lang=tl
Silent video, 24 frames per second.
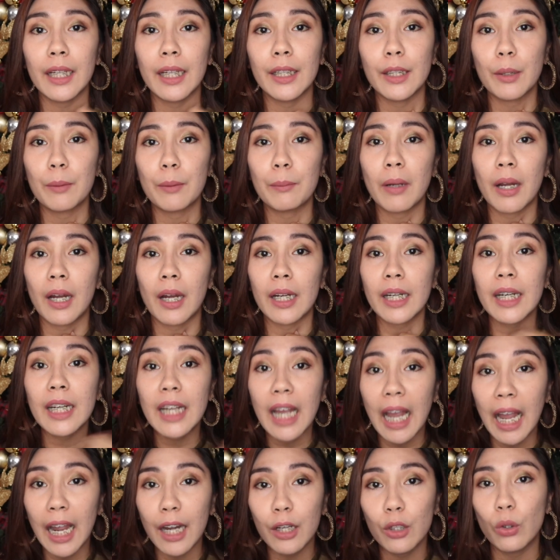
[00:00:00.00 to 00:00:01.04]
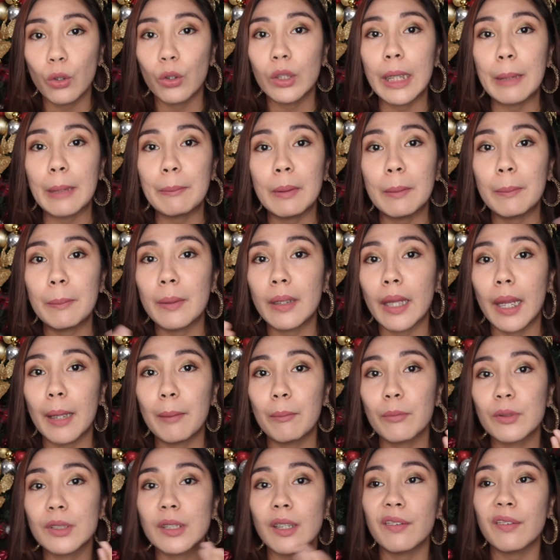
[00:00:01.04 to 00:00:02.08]
ng mga regalo na
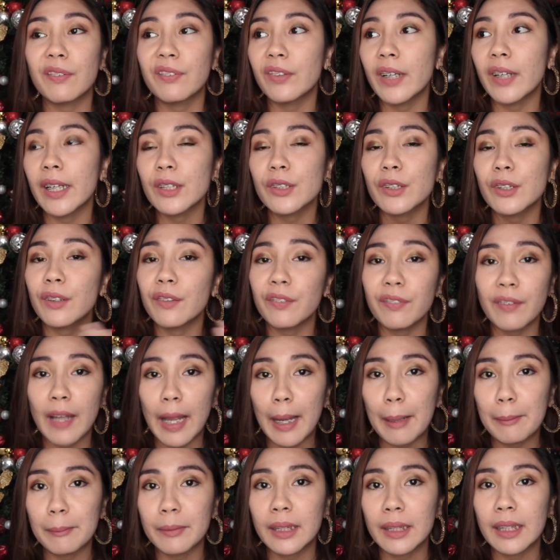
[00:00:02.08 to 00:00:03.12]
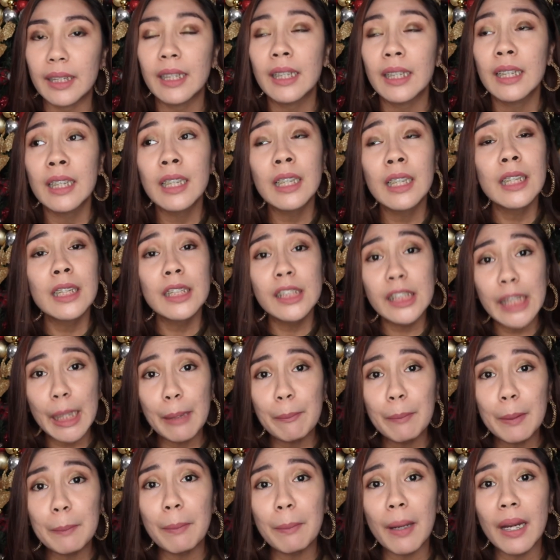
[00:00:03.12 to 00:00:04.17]
ibibigay mo sa friends or family,
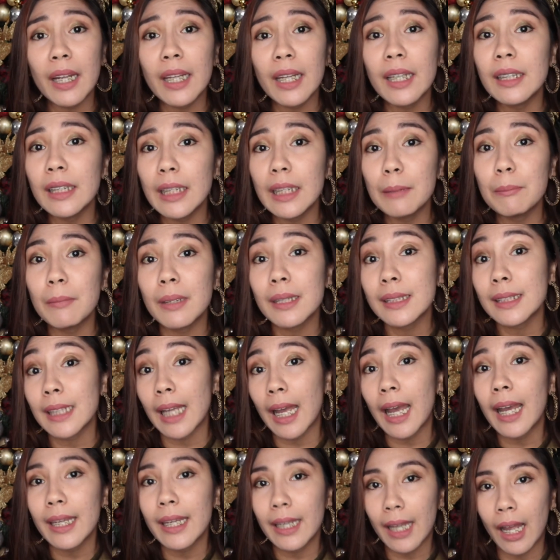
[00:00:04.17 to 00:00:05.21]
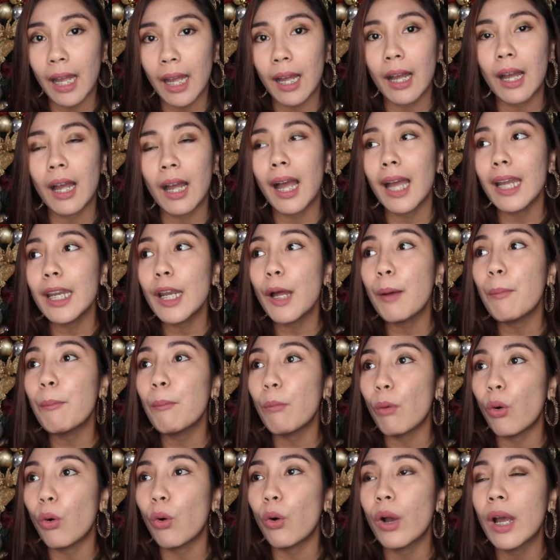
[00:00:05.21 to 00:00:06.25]
syempre para hindi masayang,
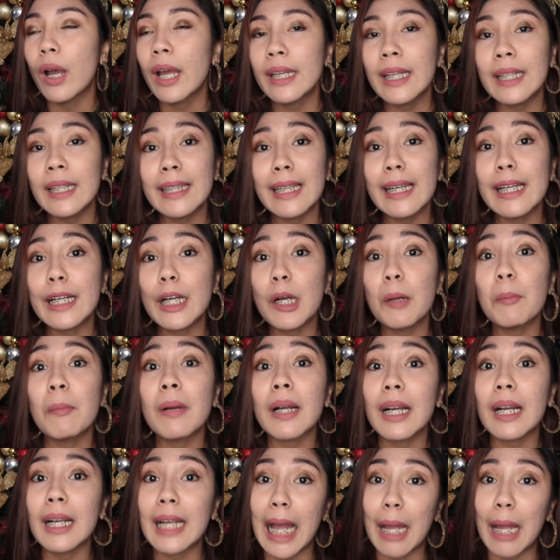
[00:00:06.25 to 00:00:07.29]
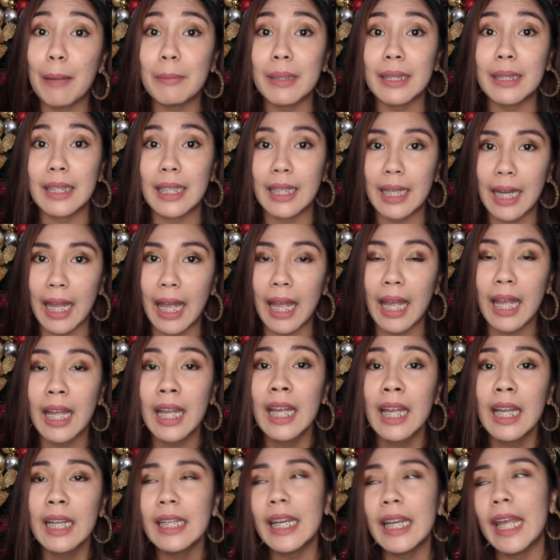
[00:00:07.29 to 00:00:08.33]
alam mo na talagang magagamit nila.
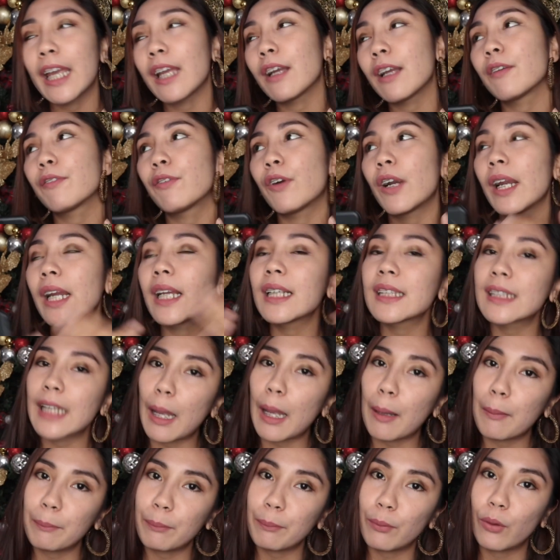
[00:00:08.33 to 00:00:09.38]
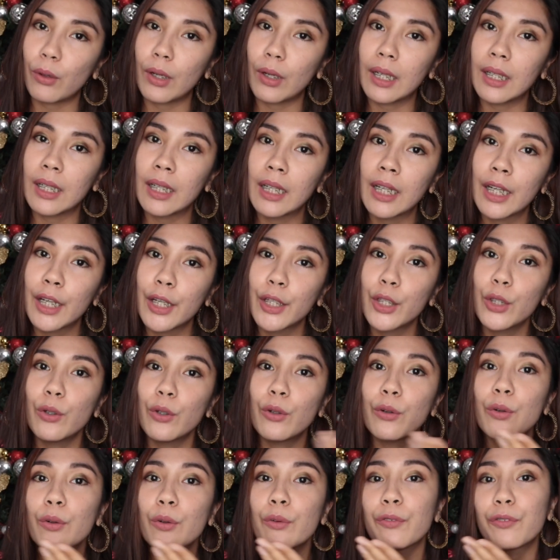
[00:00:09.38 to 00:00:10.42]
Like, for example,
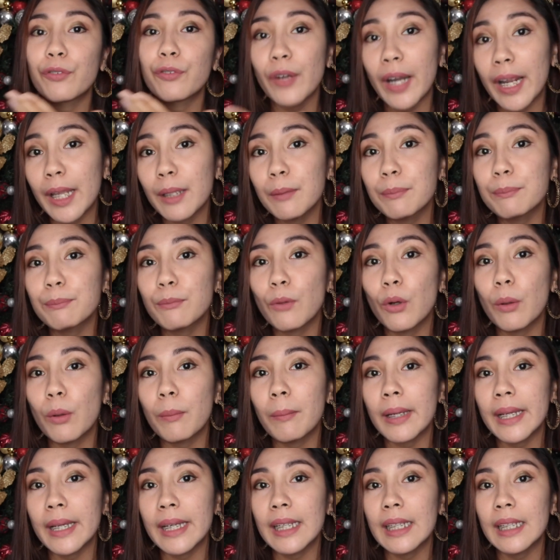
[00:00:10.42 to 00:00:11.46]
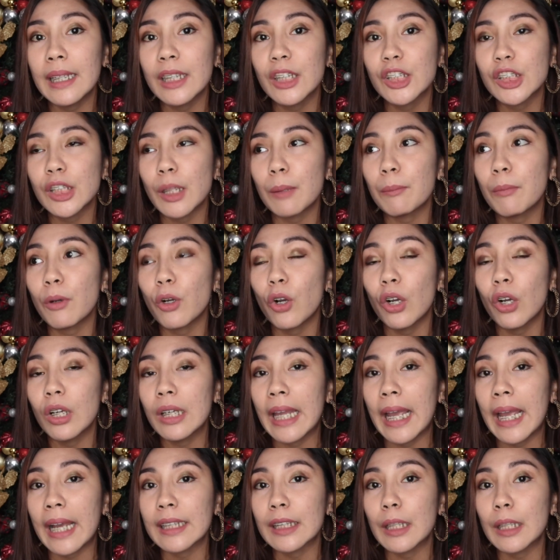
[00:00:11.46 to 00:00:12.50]
yung friend mo mahilig siyang
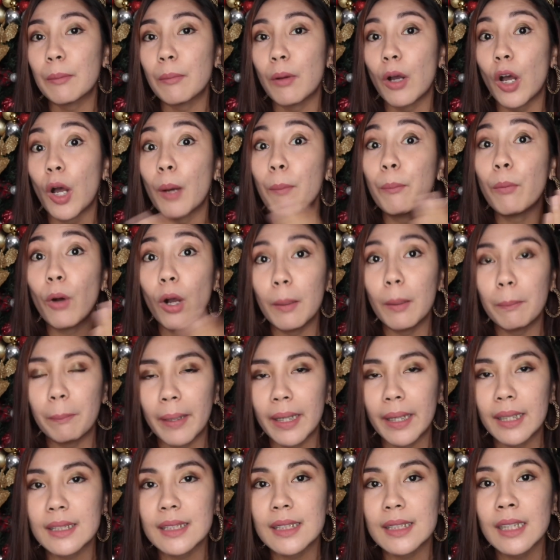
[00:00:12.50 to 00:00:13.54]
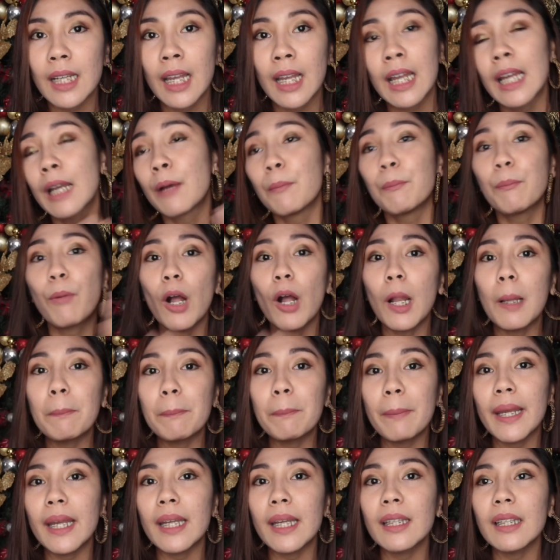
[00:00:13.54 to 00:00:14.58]
mag-collect ng mga ballpens.
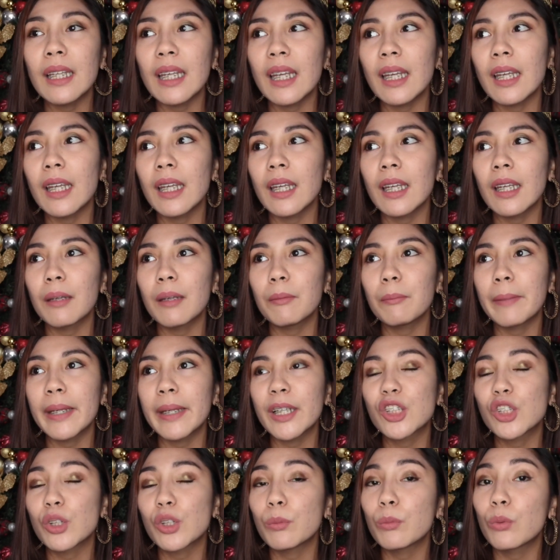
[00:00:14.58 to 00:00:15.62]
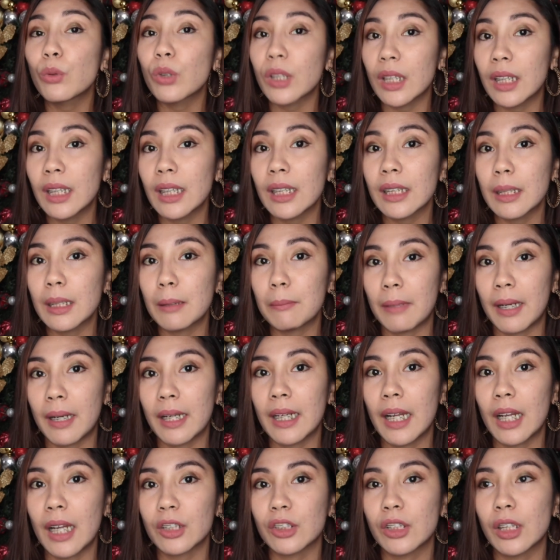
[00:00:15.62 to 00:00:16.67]
Ballpen, eh, medyo mura lang
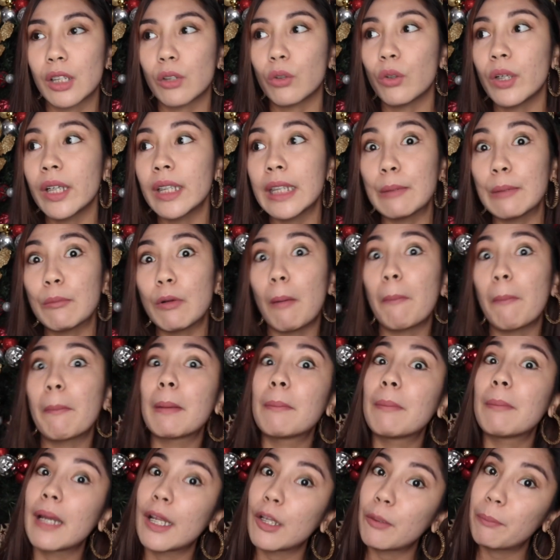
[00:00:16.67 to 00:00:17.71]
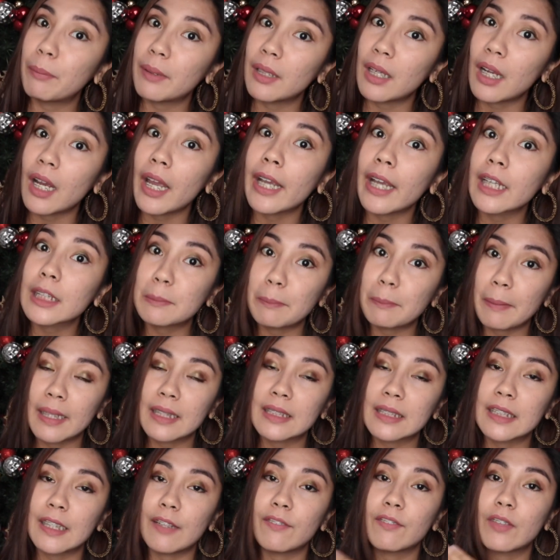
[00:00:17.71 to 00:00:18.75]
naman actually. Kung hindi mo lang bibili yung
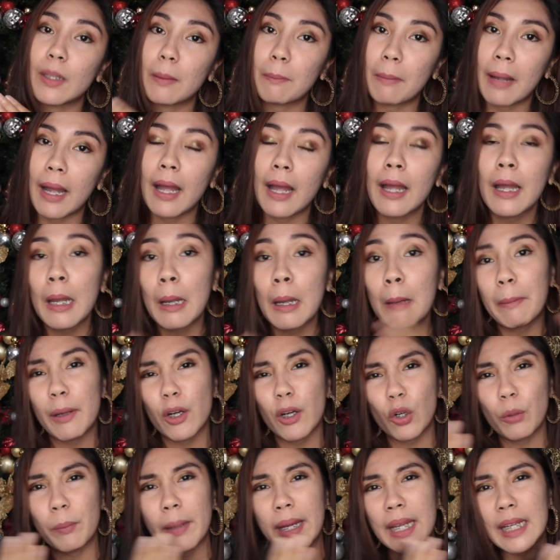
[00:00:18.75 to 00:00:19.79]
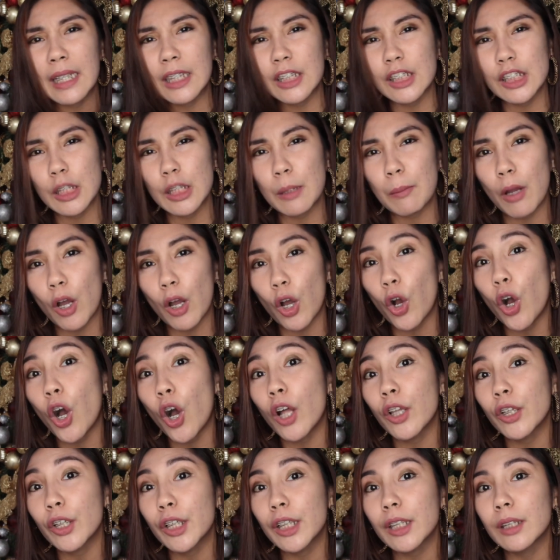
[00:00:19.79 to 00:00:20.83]
pinaka-expensive, ba diba? Pero kung mahilig siya sa mga
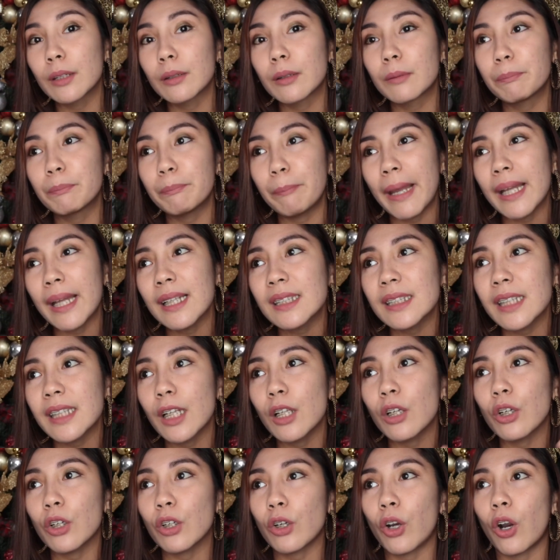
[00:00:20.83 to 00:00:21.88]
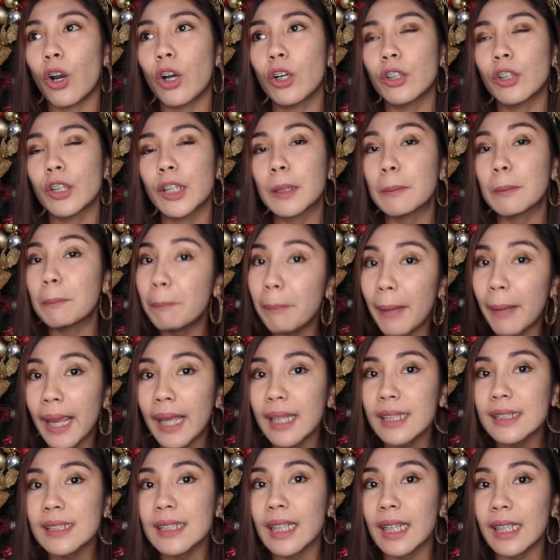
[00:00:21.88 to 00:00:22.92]
colored pencil or colored
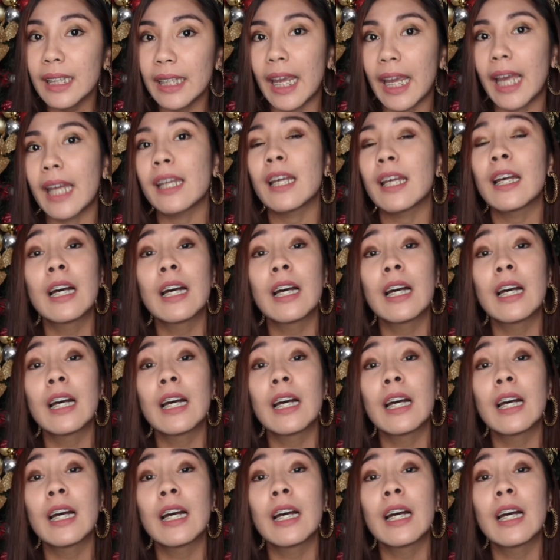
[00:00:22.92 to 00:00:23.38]
pens, ganyan,